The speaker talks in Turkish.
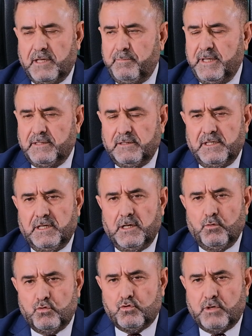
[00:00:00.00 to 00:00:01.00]

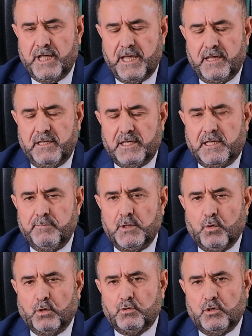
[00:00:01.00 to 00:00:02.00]
...2003 ile
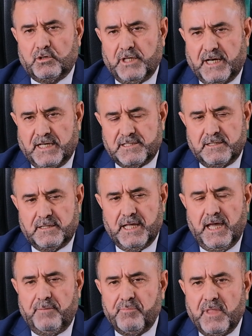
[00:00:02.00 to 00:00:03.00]
2014
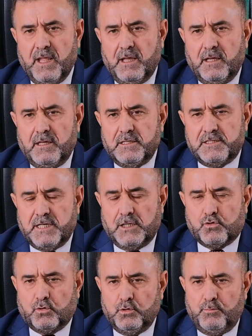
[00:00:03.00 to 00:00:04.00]
arasında
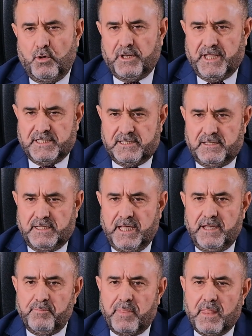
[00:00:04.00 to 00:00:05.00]
Selçuklu
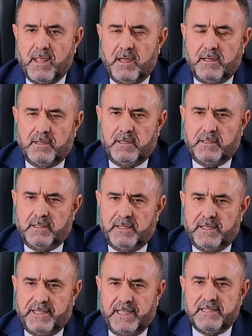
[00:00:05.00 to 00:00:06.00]
bölgesinde e,
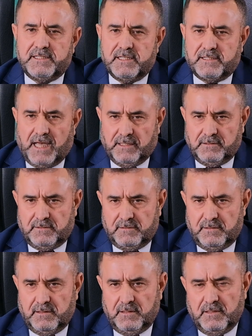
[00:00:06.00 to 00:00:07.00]
yeni
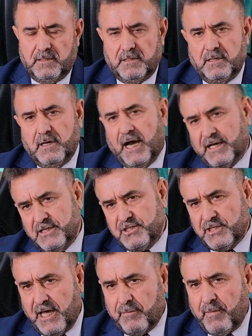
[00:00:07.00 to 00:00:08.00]
stat, ee,
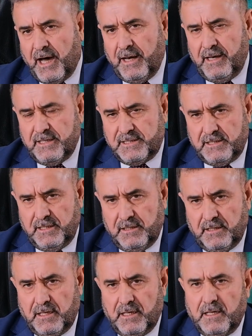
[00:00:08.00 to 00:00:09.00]
Akıncılar
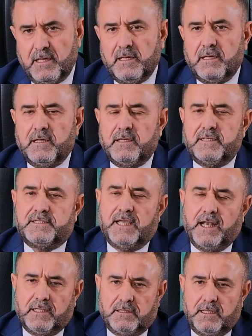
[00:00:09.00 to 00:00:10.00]
Mahallesi, e,
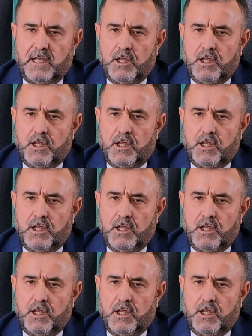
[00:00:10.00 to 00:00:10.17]
Selahattin